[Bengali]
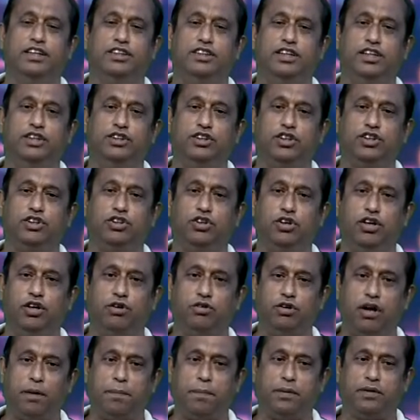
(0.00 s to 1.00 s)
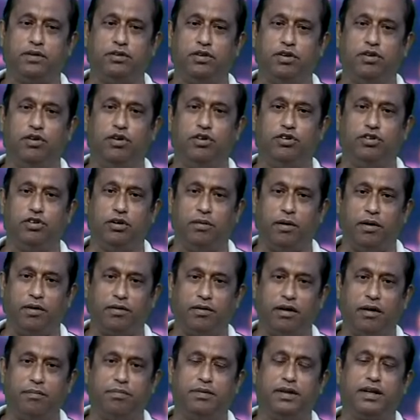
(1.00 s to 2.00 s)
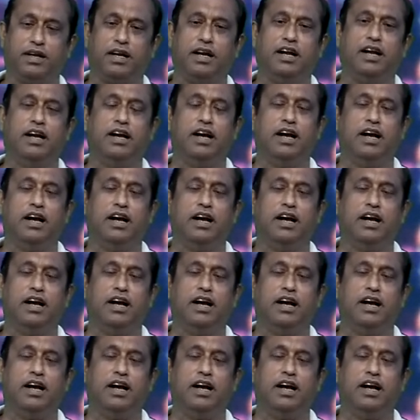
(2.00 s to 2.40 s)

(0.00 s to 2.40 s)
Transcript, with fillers: শিলচর শহরে গুড়াপত্তন হয়েছিল মালোগ্রাম থেকে